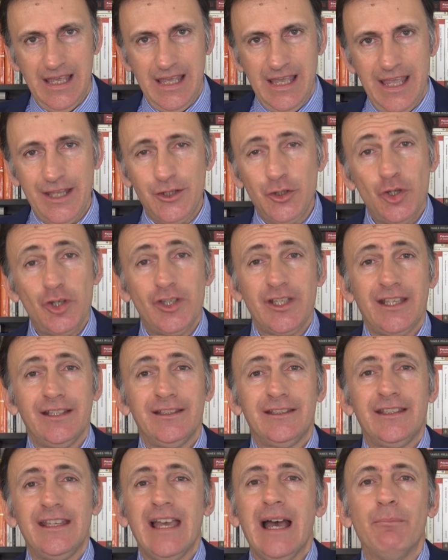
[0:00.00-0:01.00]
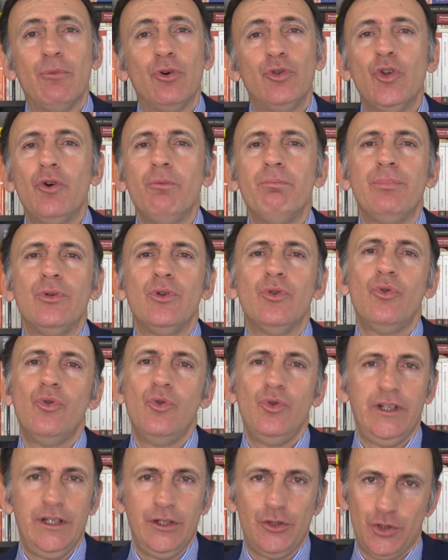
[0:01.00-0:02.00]
E ci sentiamo non più
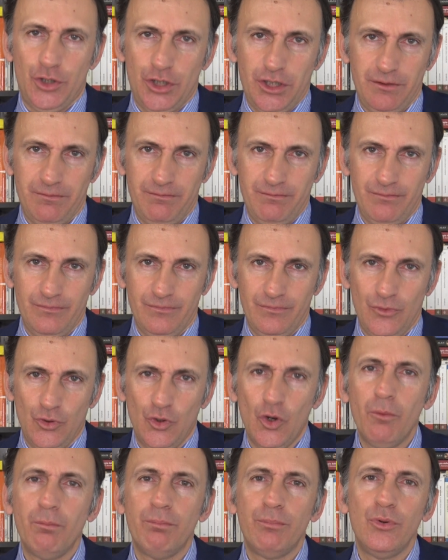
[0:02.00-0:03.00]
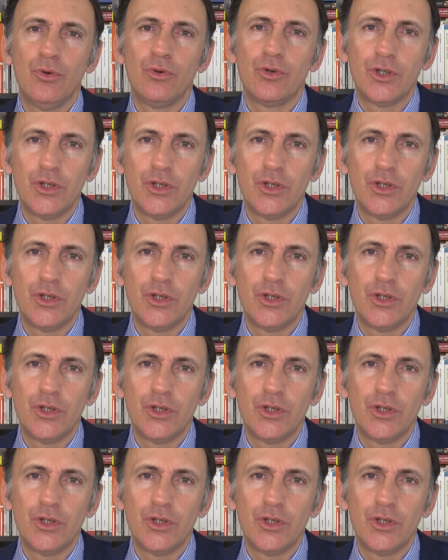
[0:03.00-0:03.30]
unici, non più